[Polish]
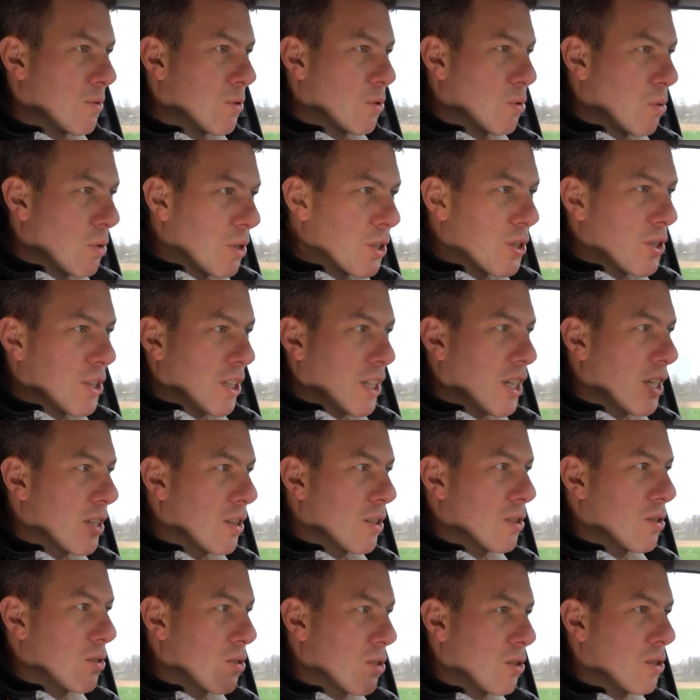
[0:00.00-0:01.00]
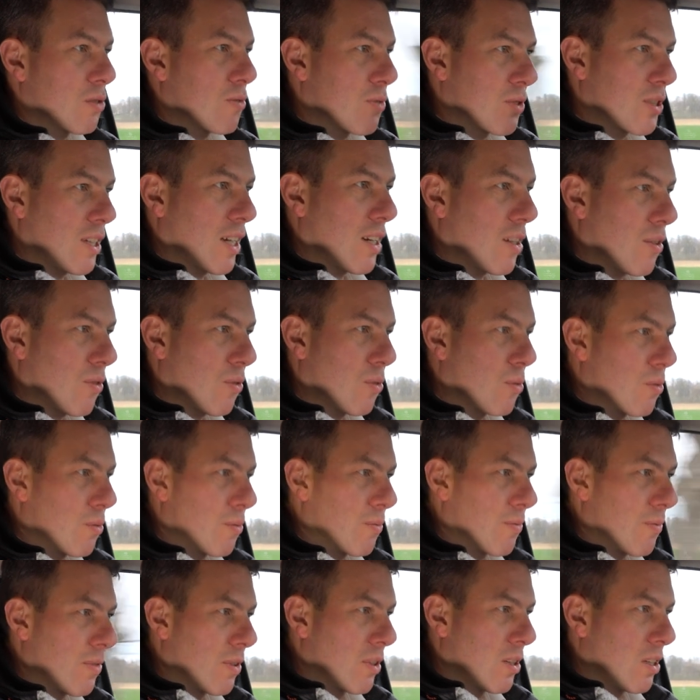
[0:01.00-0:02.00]
Czuliście kiedyś coś w
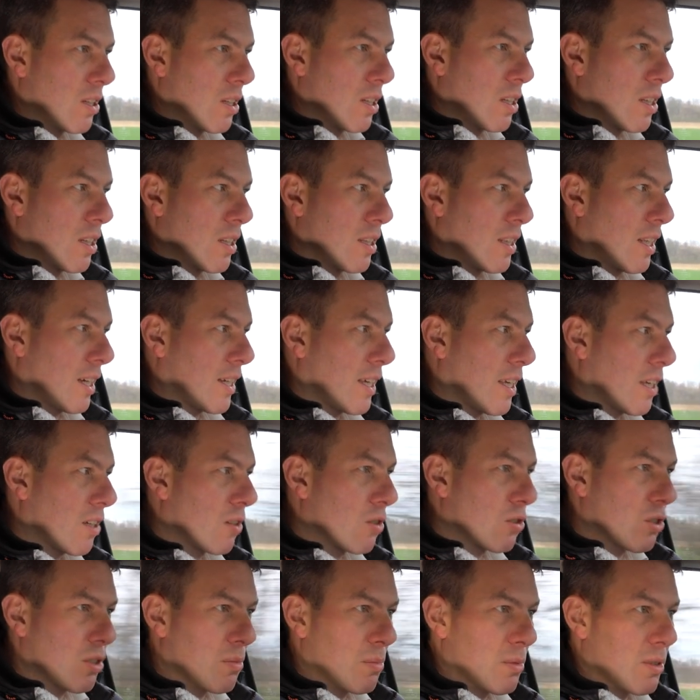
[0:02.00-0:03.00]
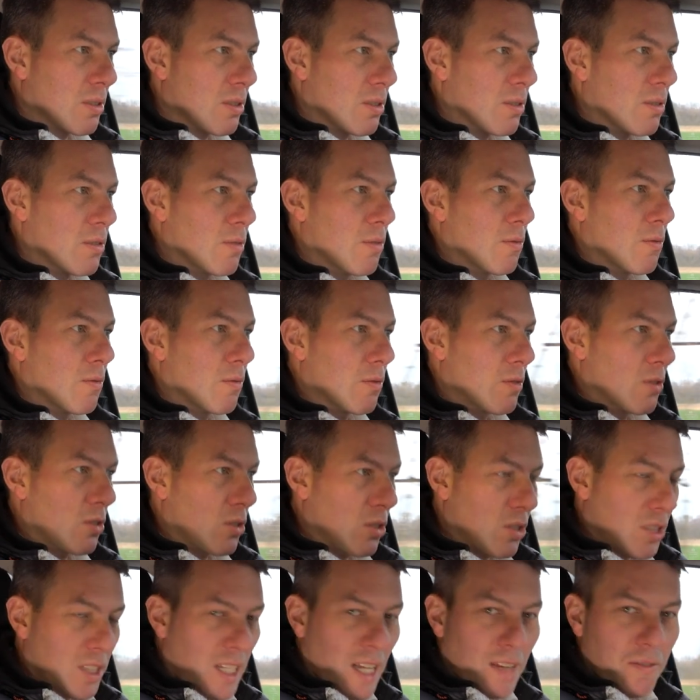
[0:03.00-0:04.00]
sercu takiego, żeby
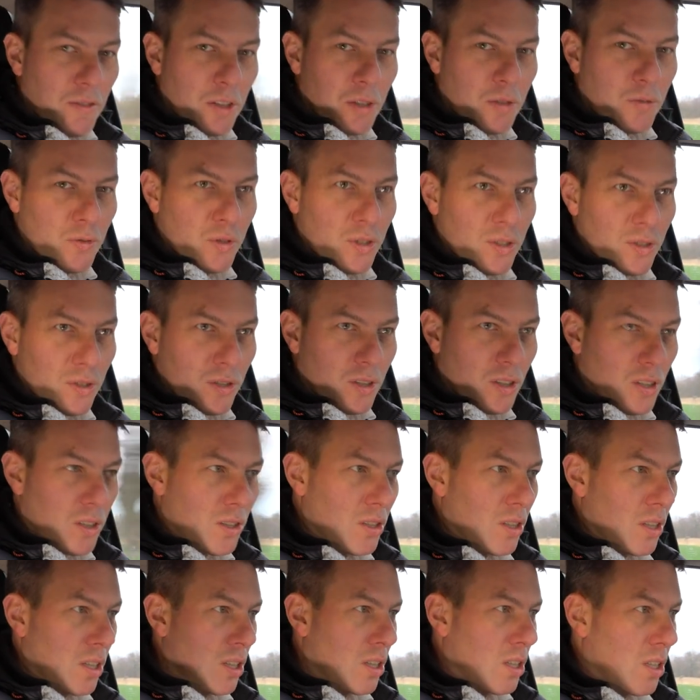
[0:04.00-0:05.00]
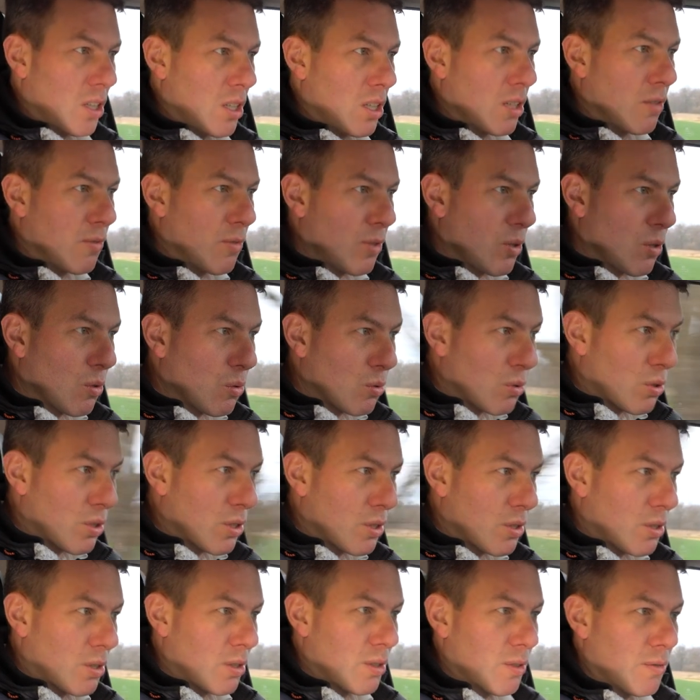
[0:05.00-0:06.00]
zostawić wszystko i
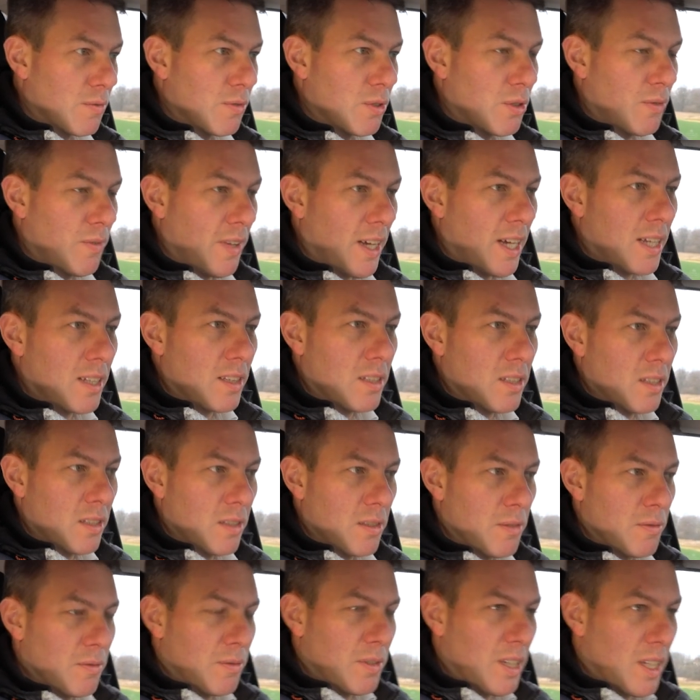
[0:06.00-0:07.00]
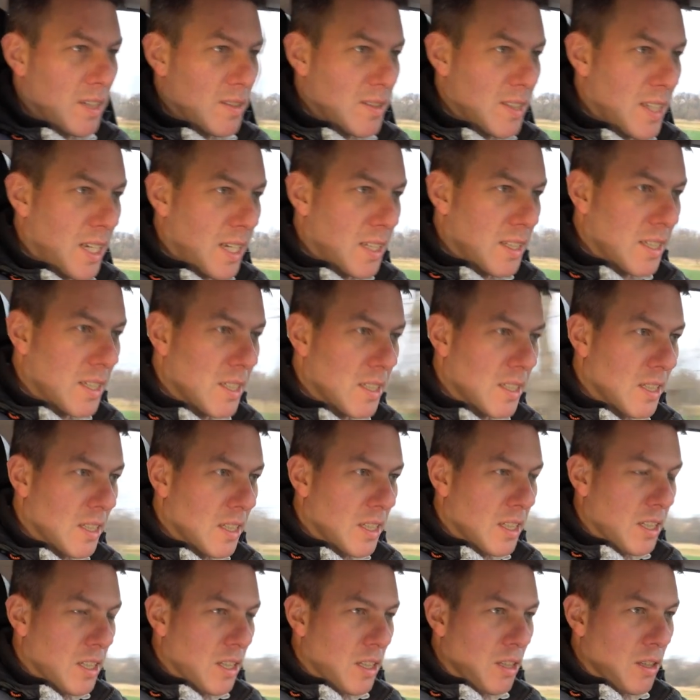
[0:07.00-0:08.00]
wyruszyć w świat, w nieznane,
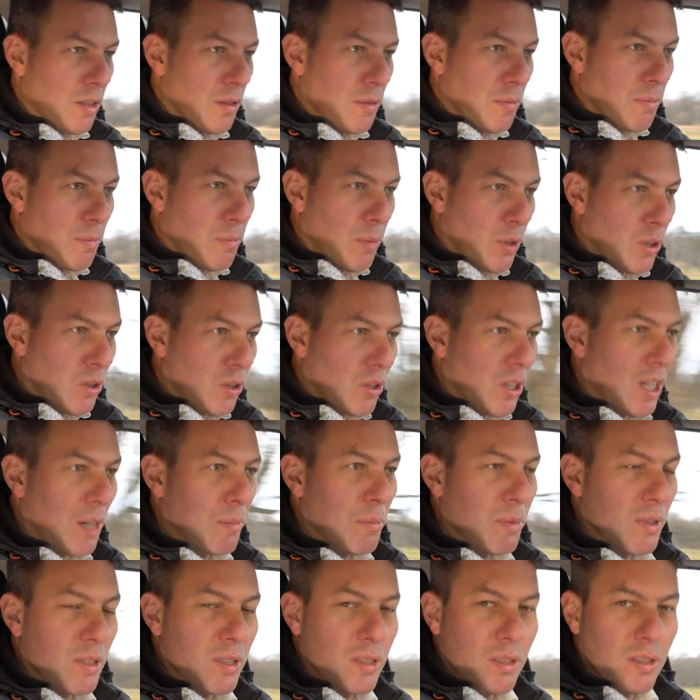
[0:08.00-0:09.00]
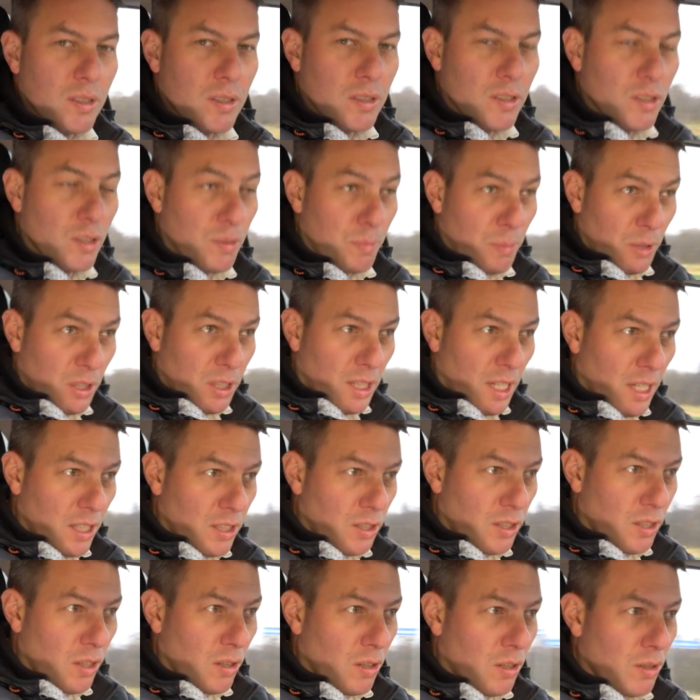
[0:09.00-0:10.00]
po to, aby
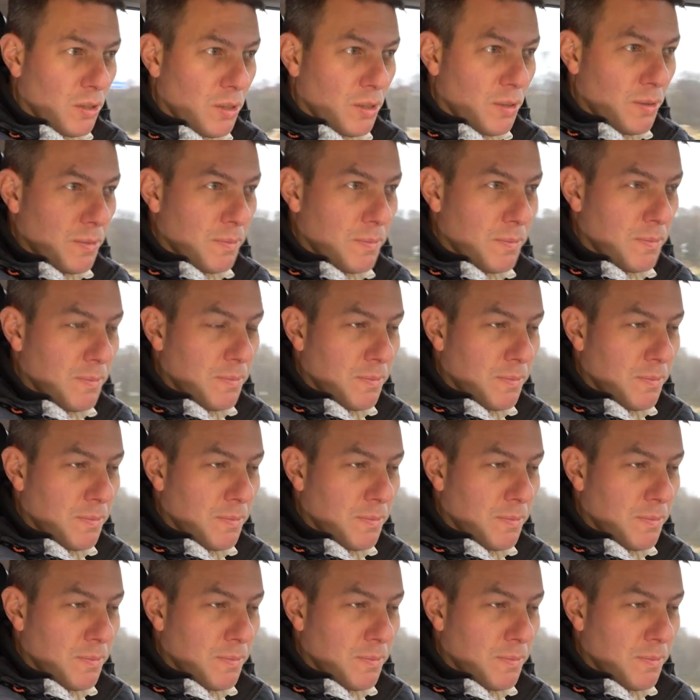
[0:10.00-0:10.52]
spotkać kogoś?